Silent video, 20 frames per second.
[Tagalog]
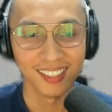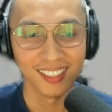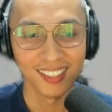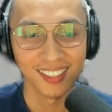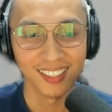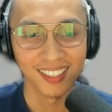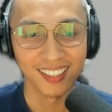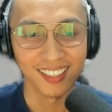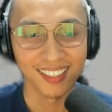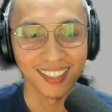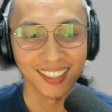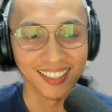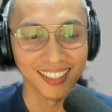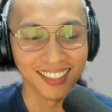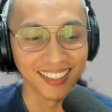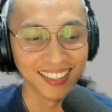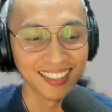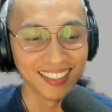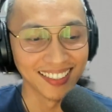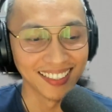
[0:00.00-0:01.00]
Galing, galing.
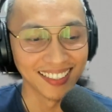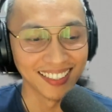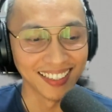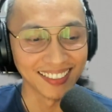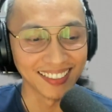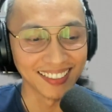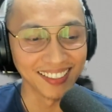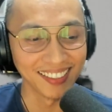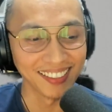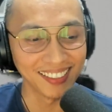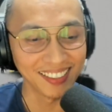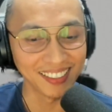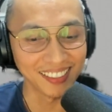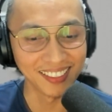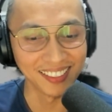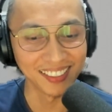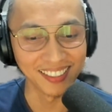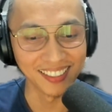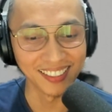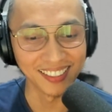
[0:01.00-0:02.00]
Kasi uh,
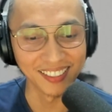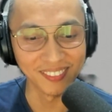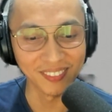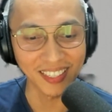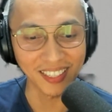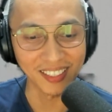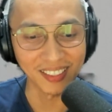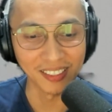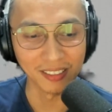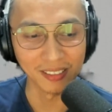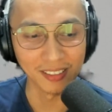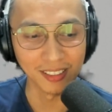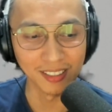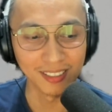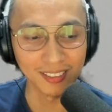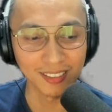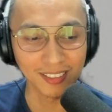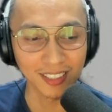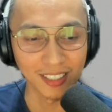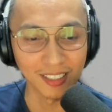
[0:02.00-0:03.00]
parang nag nag-start
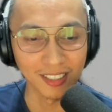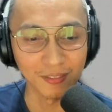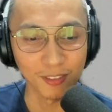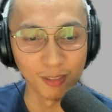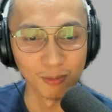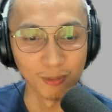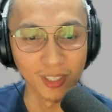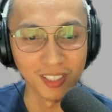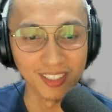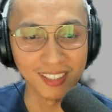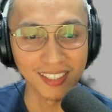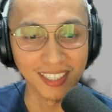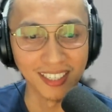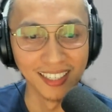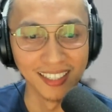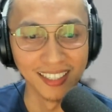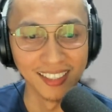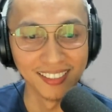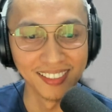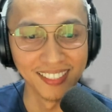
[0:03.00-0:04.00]
from one skill yun eh,
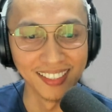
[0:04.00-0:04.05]
no?